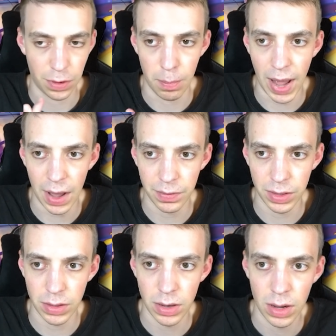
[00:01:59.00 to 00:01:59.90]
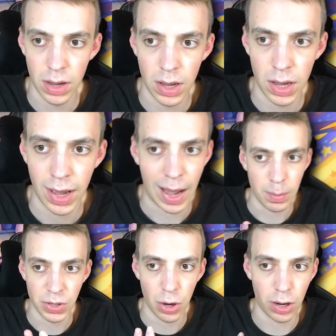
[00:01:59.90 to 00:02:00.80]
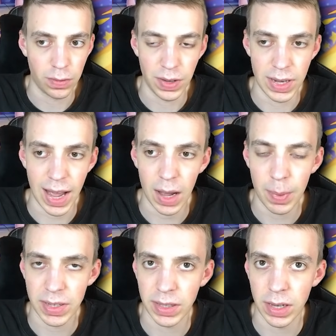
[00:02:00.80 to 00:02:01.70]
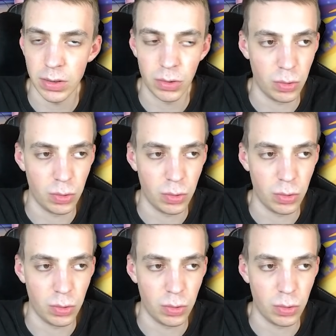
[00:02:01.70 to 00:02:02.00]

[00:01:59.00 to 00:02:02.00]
von Marvin? Haben die irgendwie Nachbarskind, ein